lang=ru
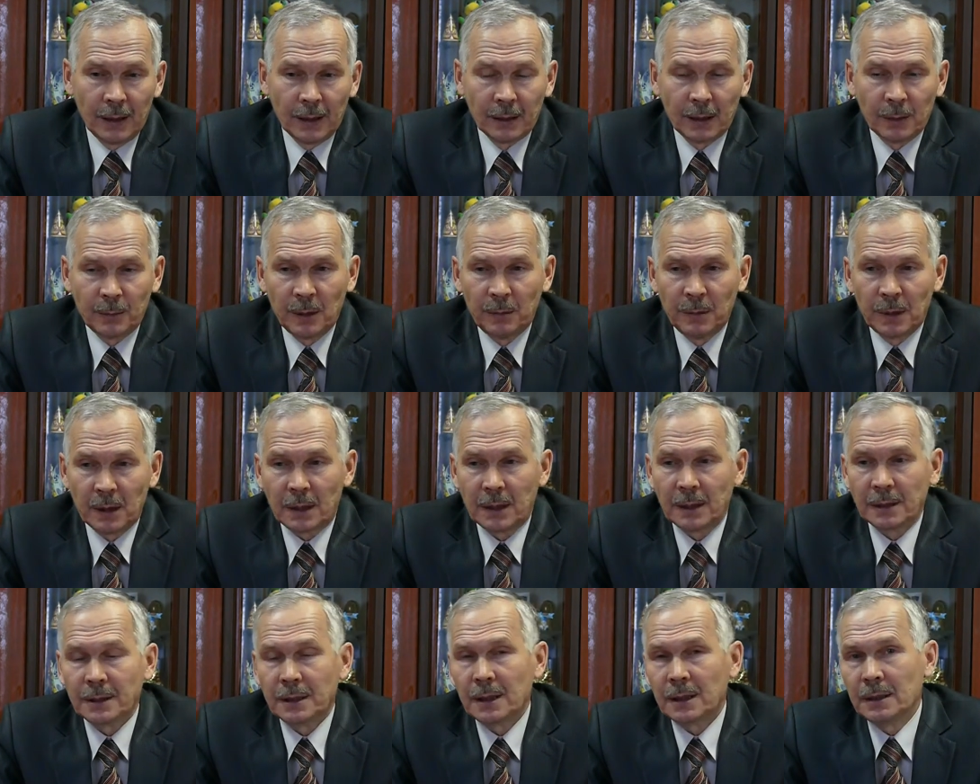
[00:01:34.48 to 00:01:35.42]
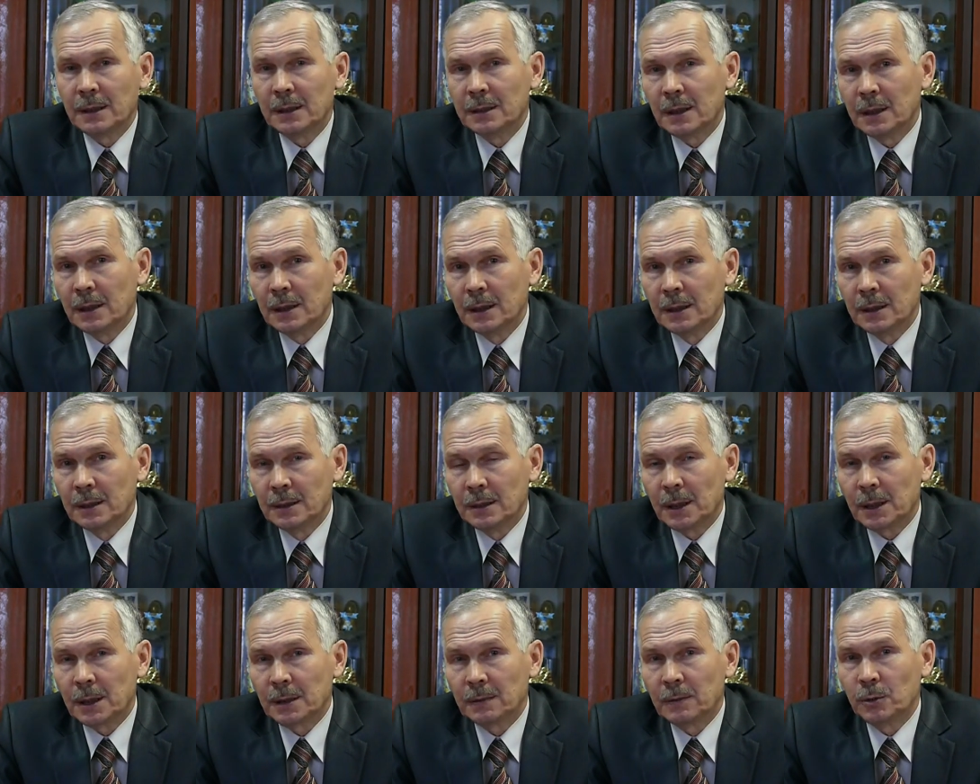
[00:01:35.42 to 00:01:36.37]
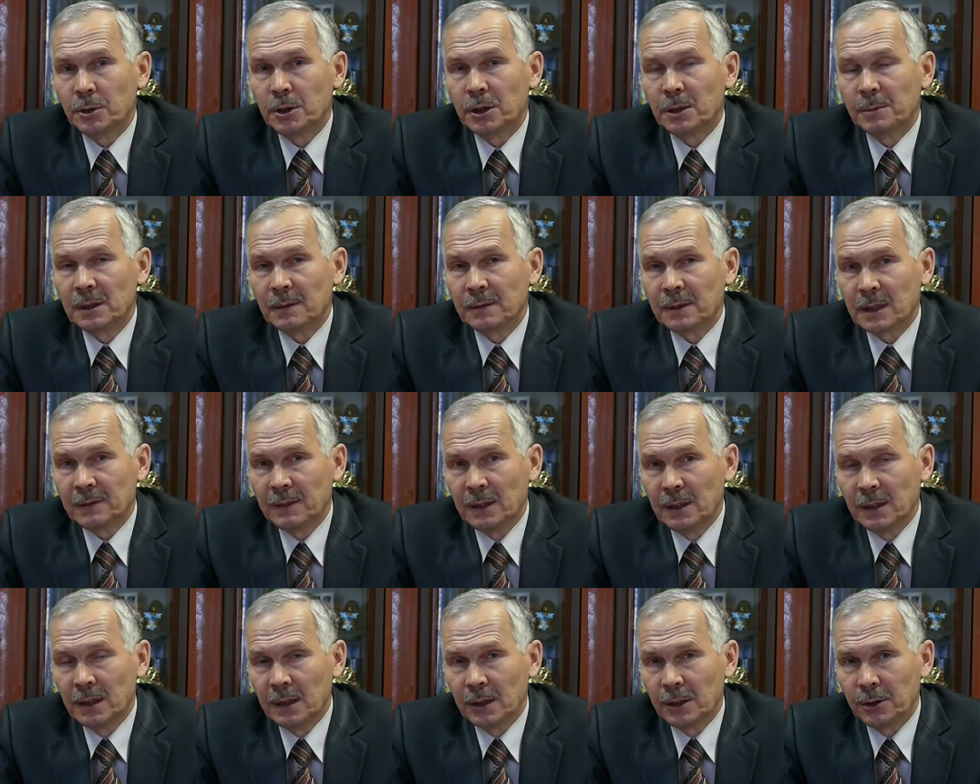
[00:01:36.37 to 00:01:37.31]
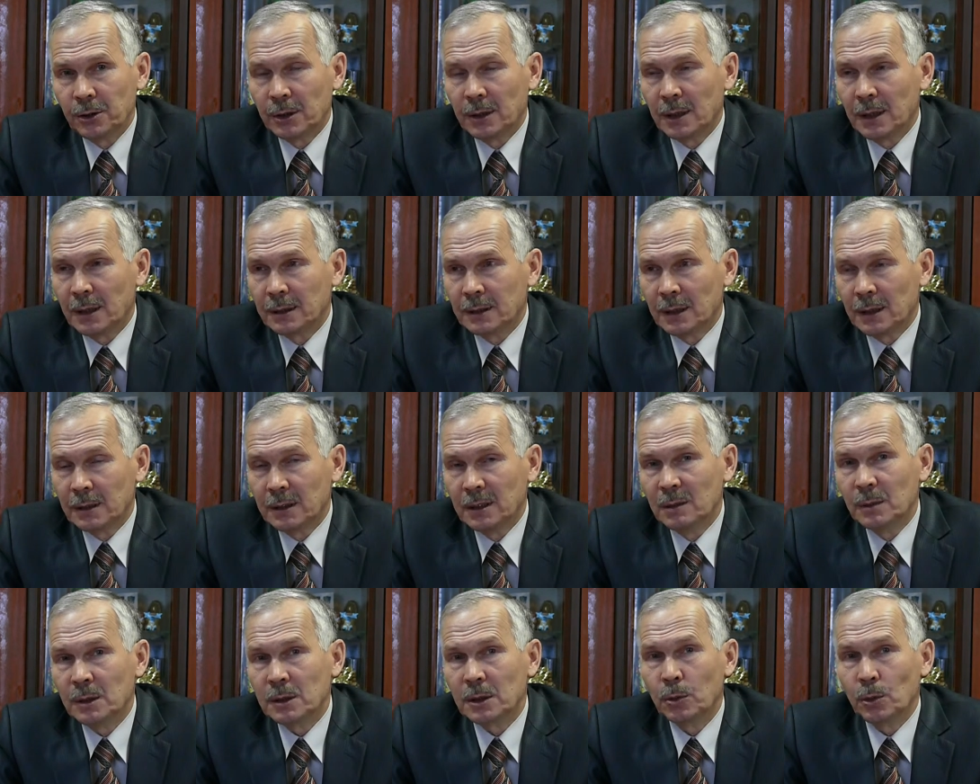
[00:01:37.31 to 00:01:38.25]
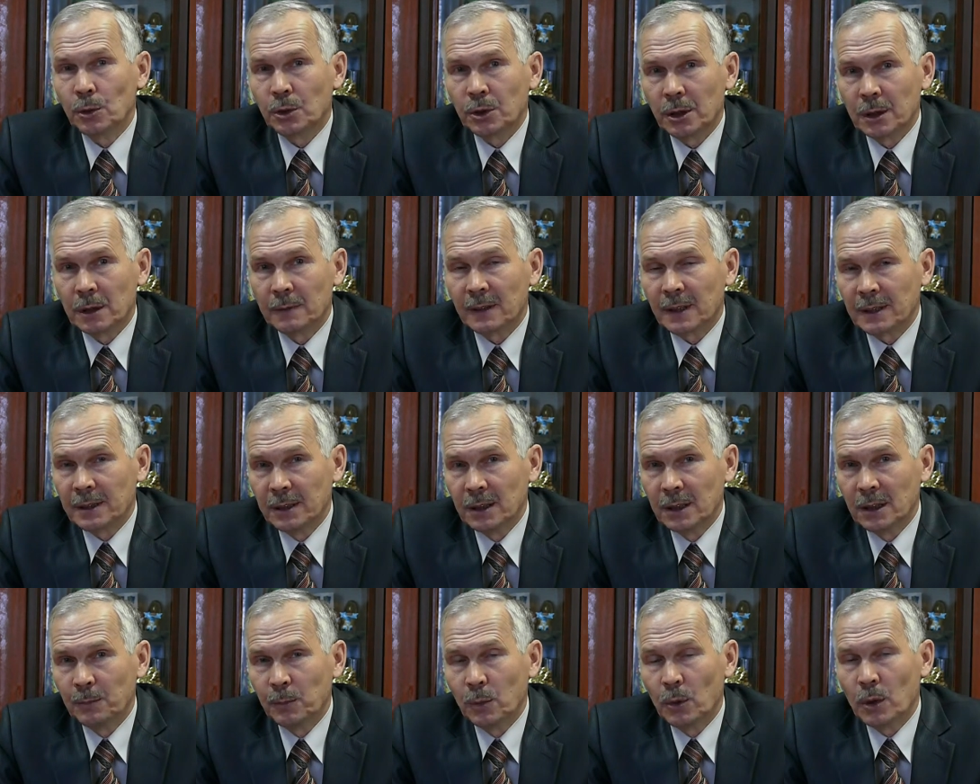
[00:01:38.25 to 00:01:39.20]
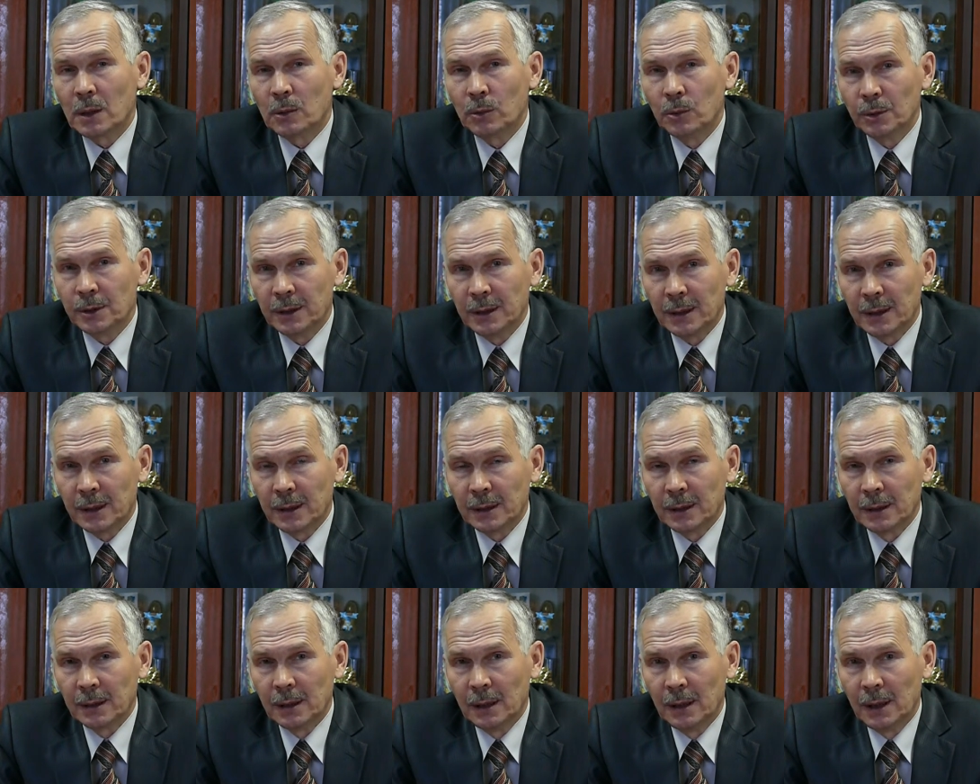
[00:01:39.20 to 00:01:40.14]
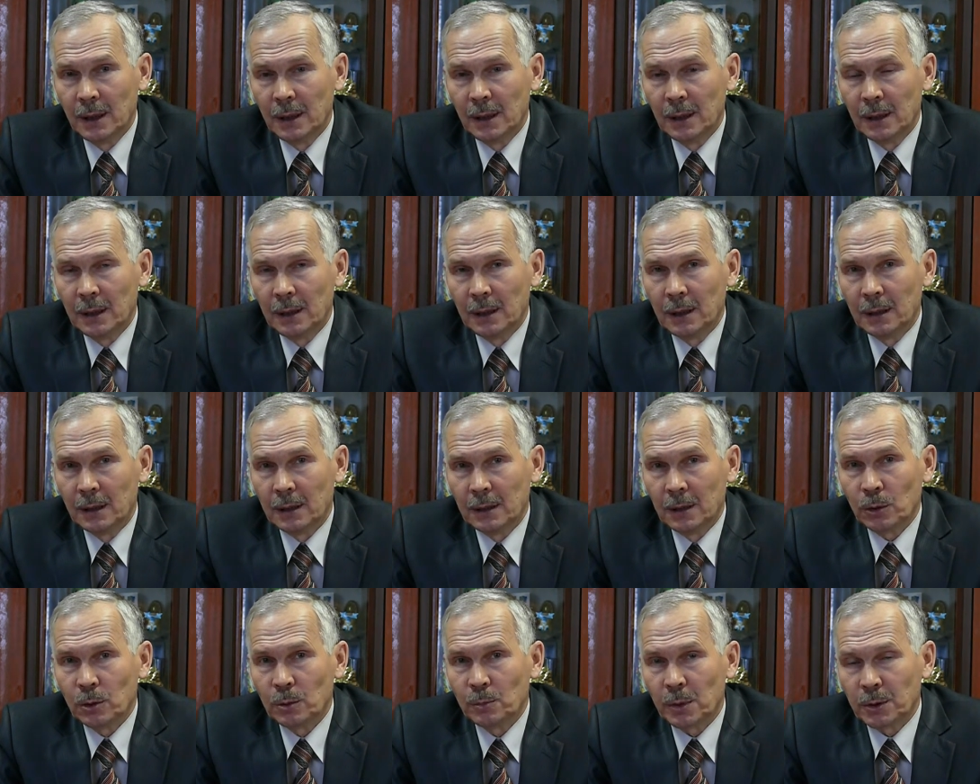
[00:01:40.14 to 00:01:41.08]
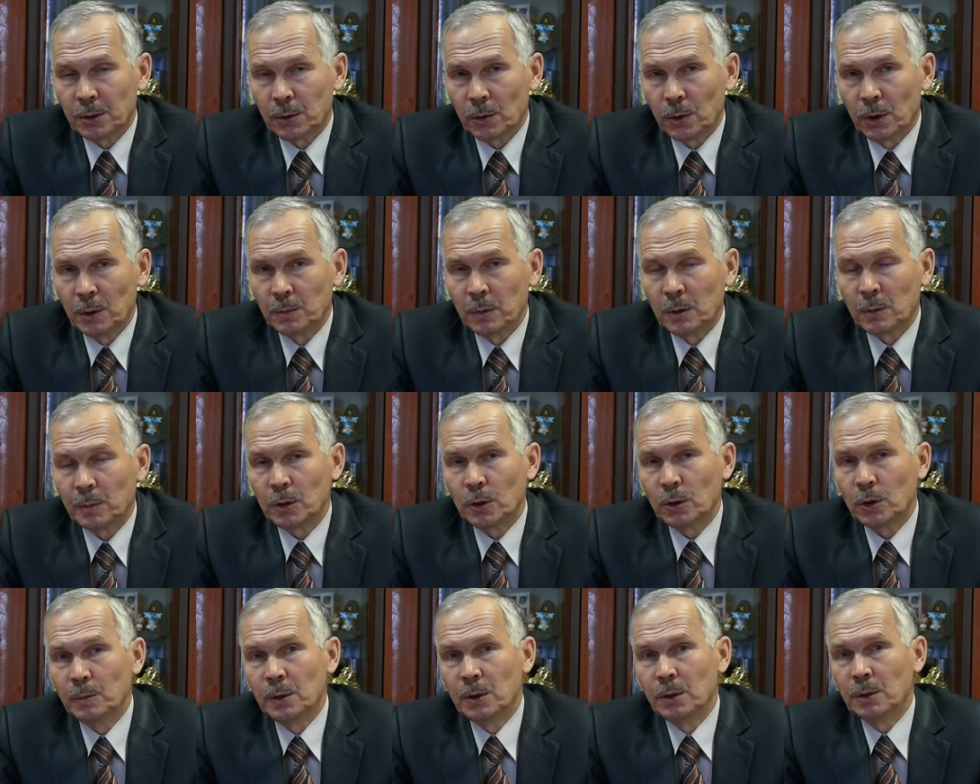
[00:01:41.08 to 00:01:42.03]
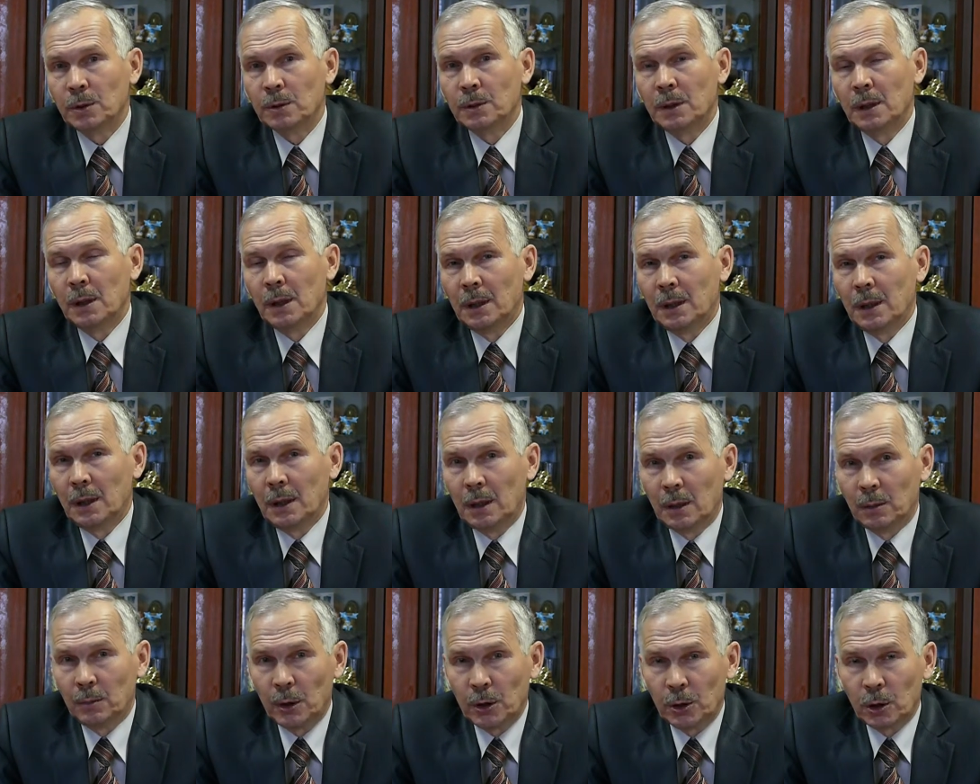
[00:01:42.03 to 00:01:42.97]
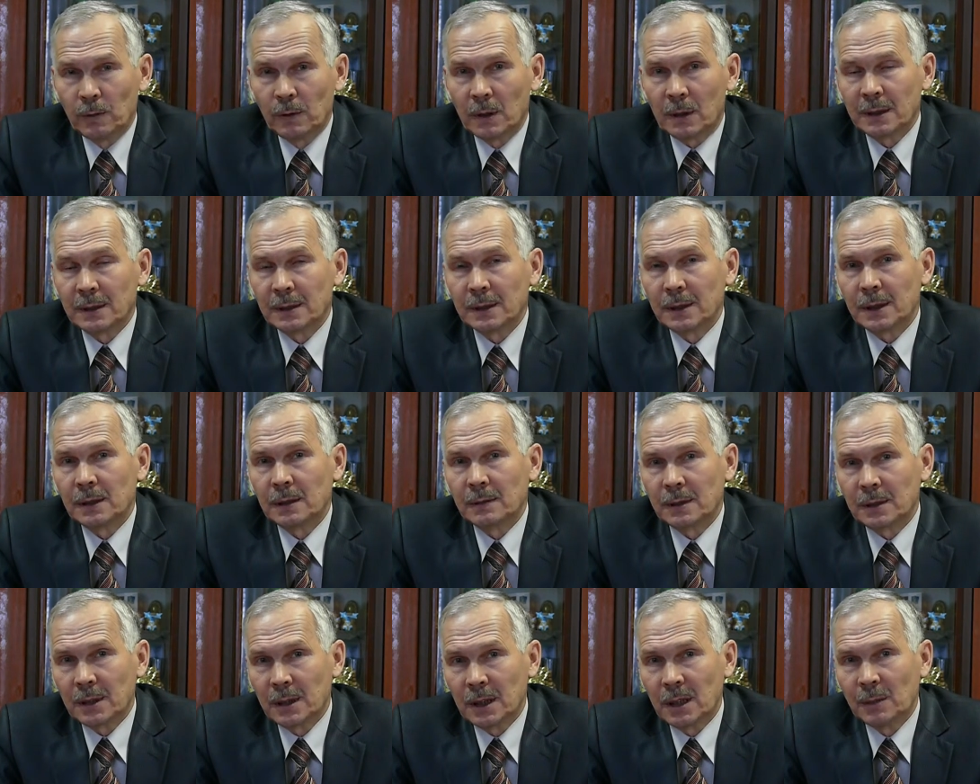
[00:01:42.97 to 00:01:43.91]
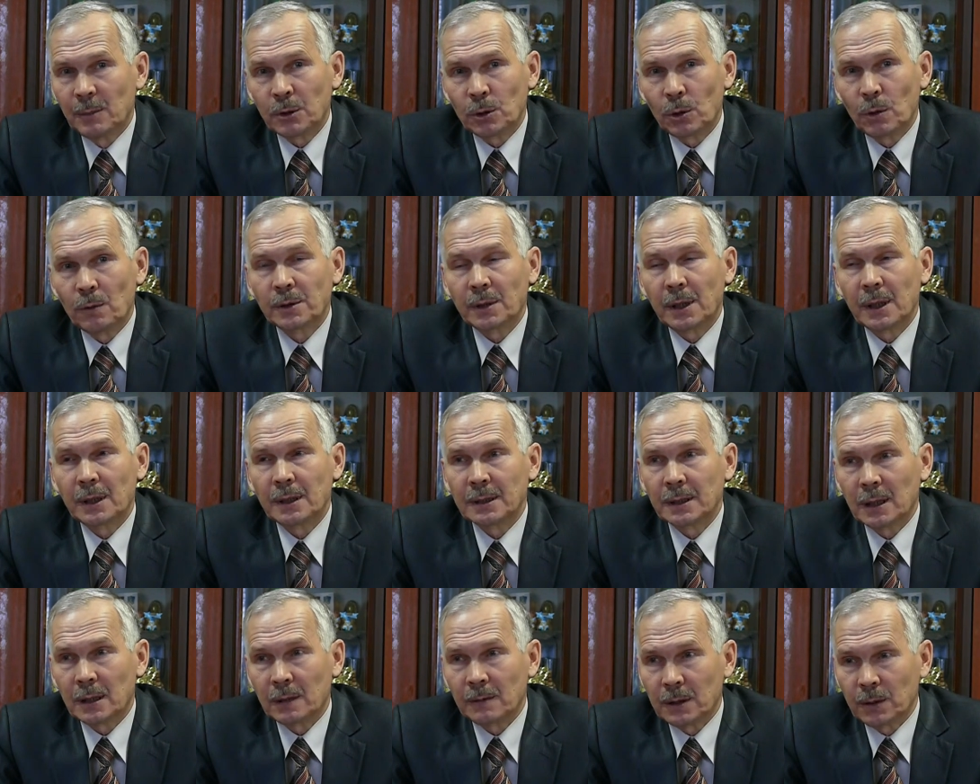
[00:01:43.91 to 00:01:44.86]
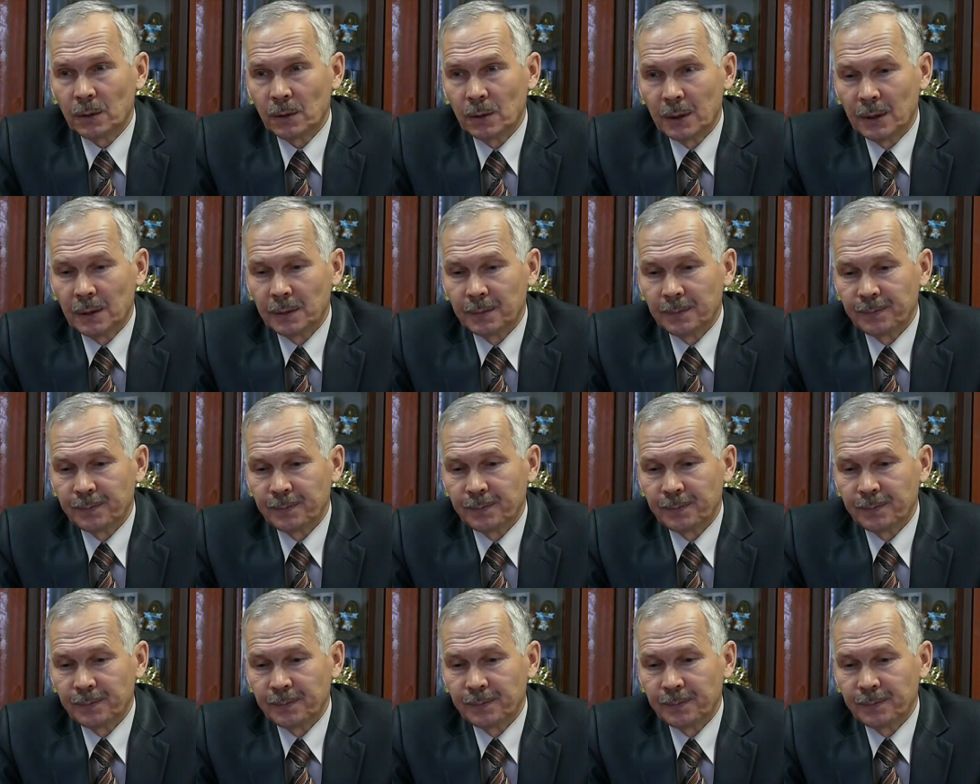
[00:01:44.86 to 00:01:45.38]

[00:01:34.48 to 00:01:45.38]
Например, концертный зал нашего учебного заведения считается одним из лучших в России по акустике, и он построен по подобию Большого концертного зала Московской консерватории.